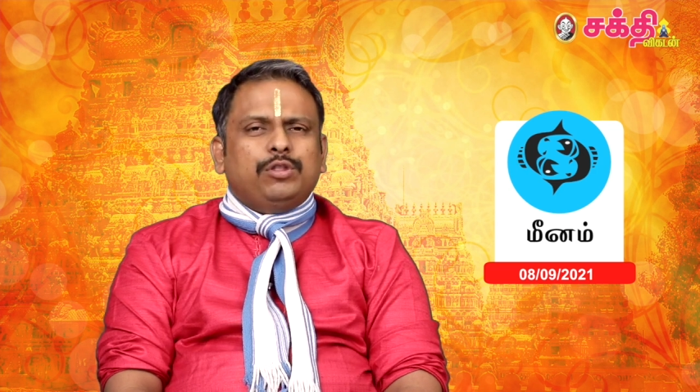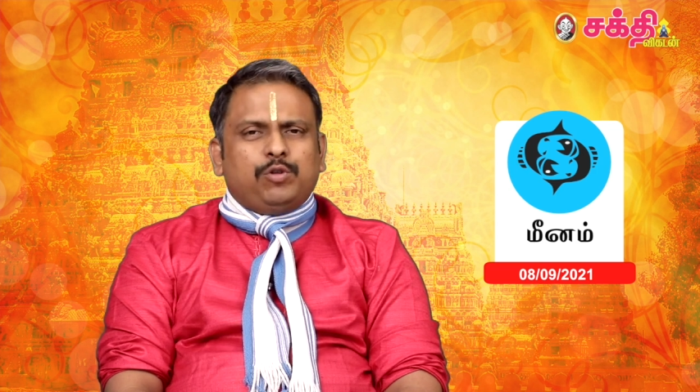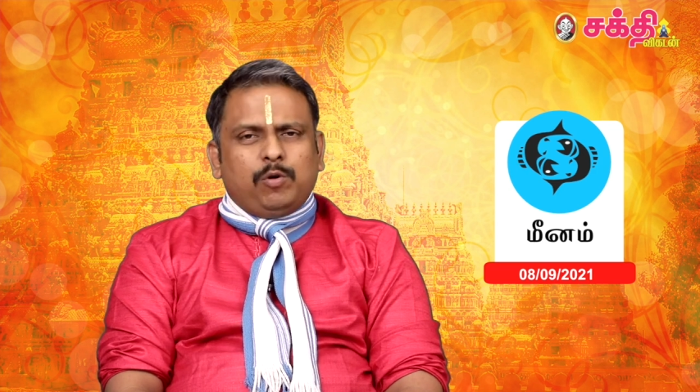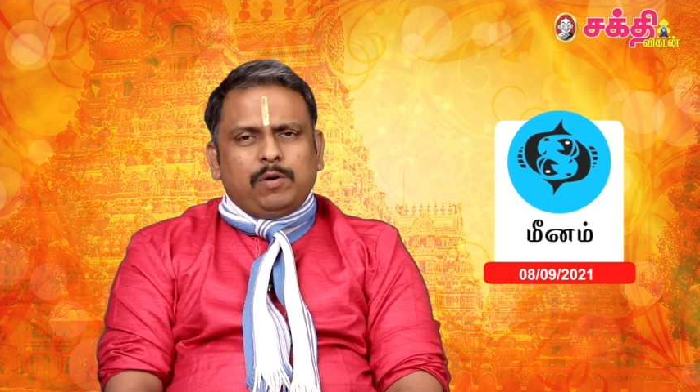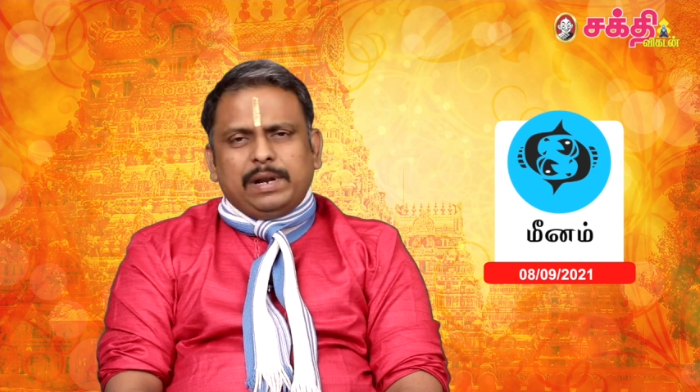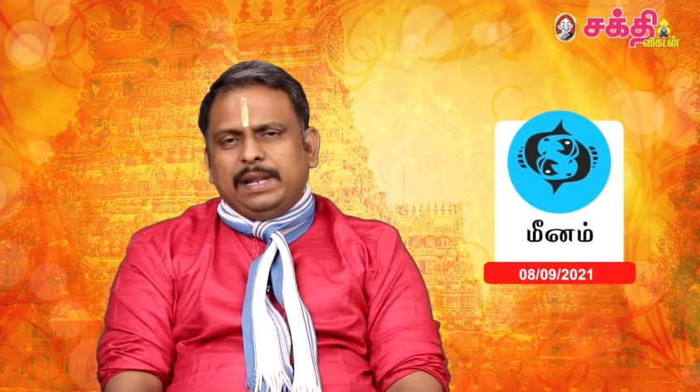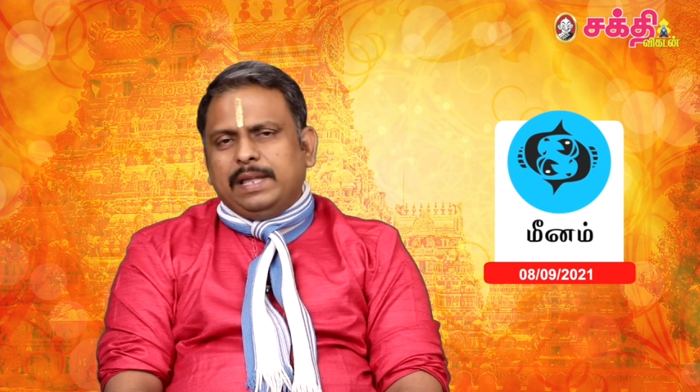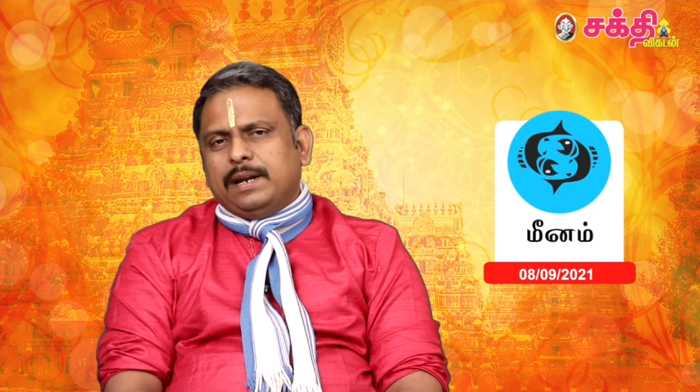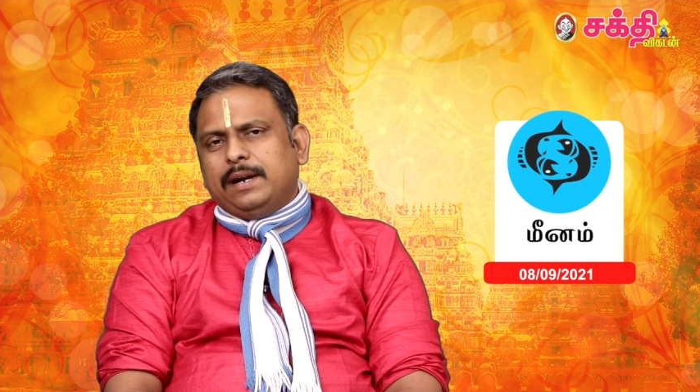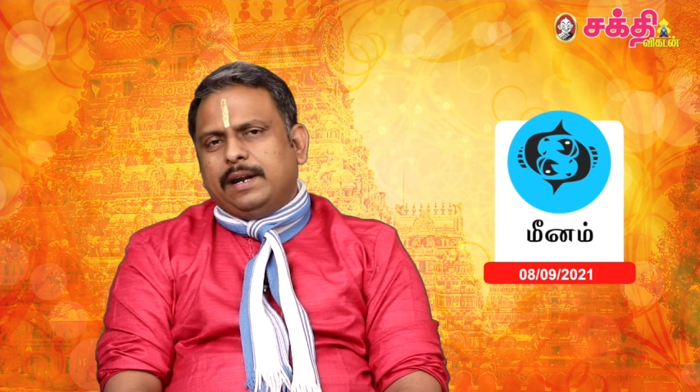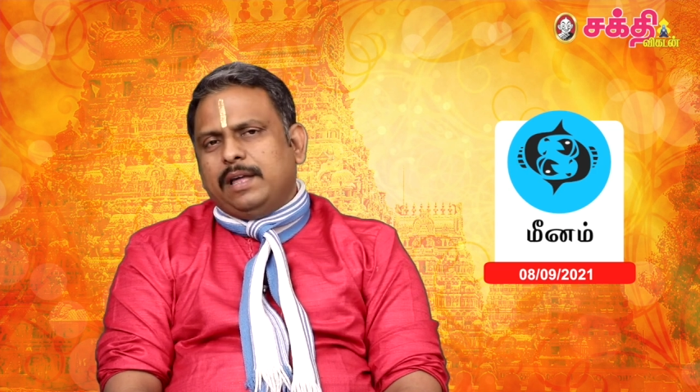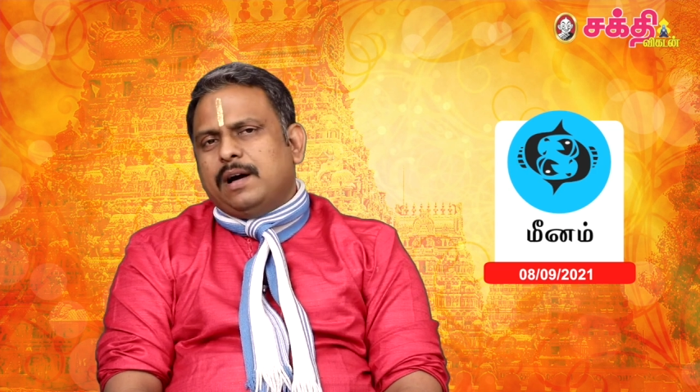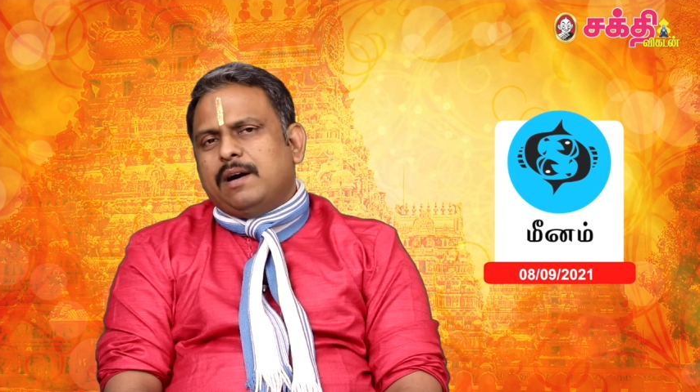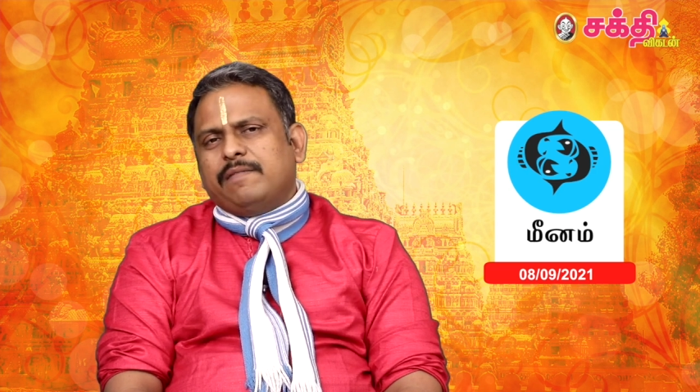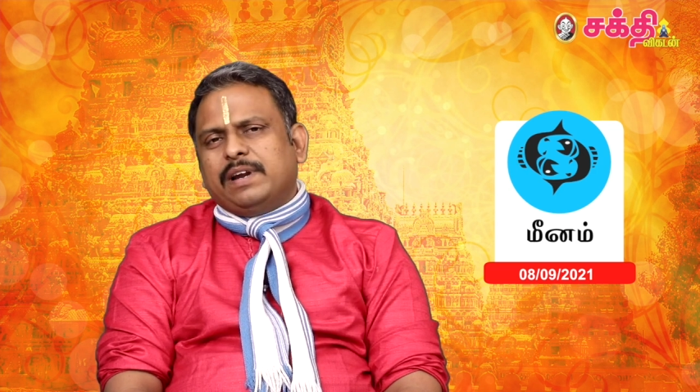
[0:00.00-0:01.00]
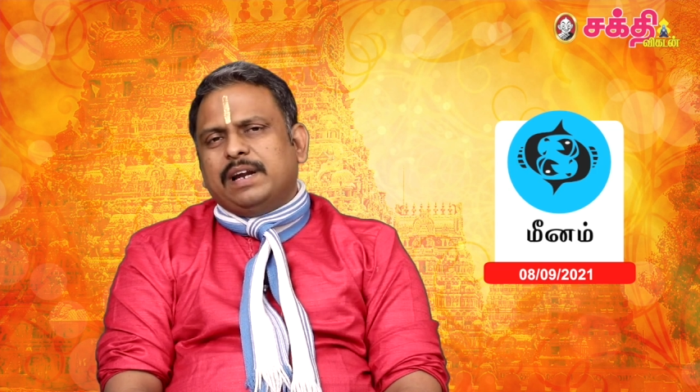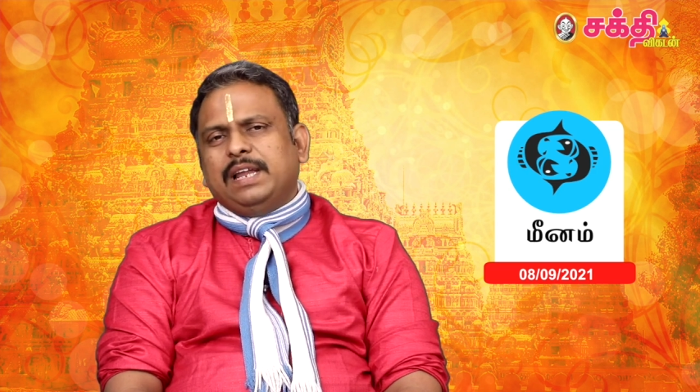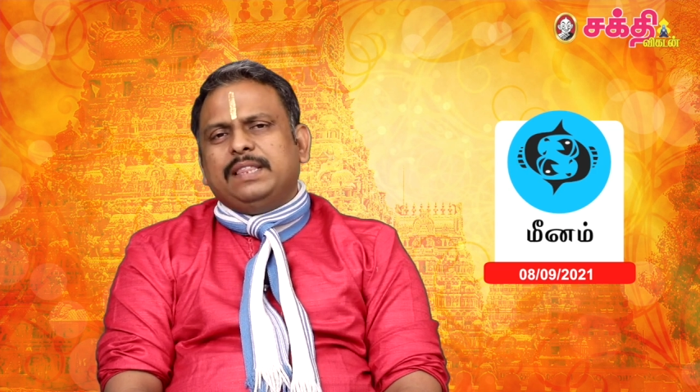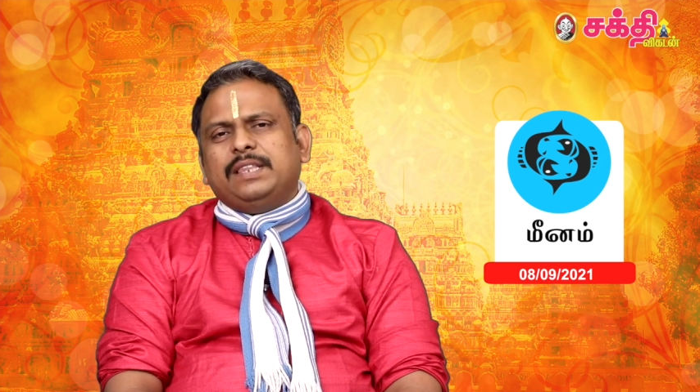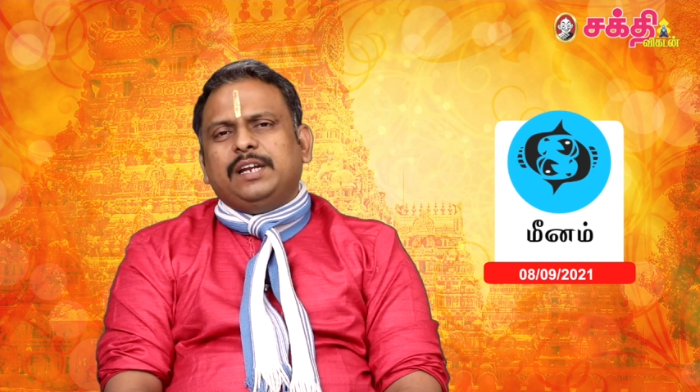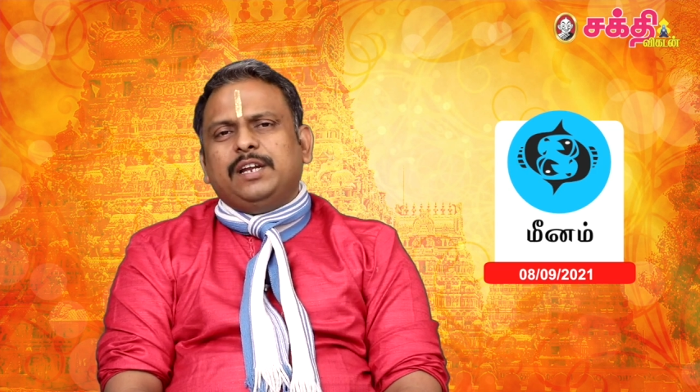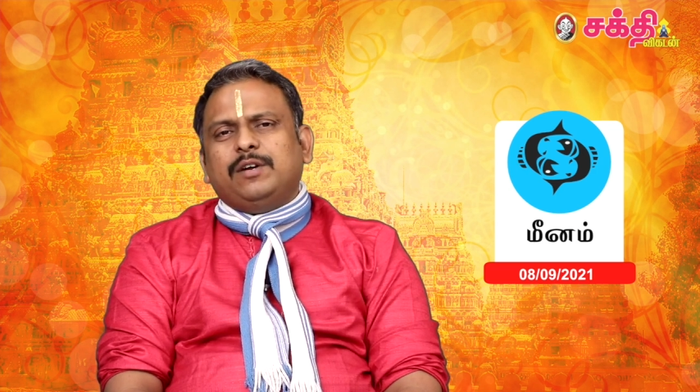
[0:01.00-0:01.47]
தோள்கள் இரண்டையும்
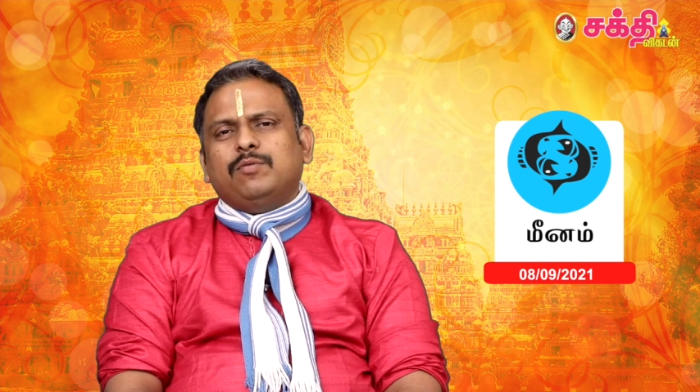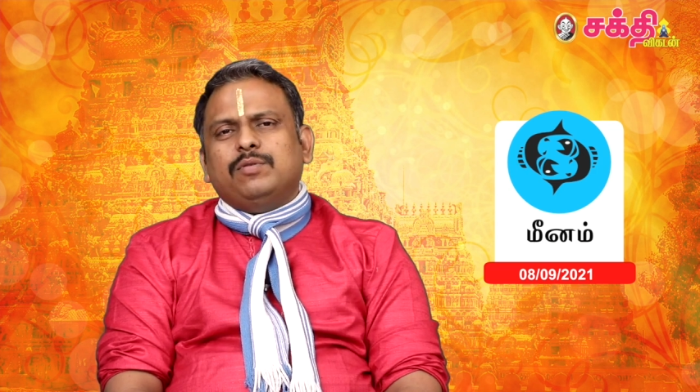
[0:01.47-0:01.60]
அவர்களே தட்டி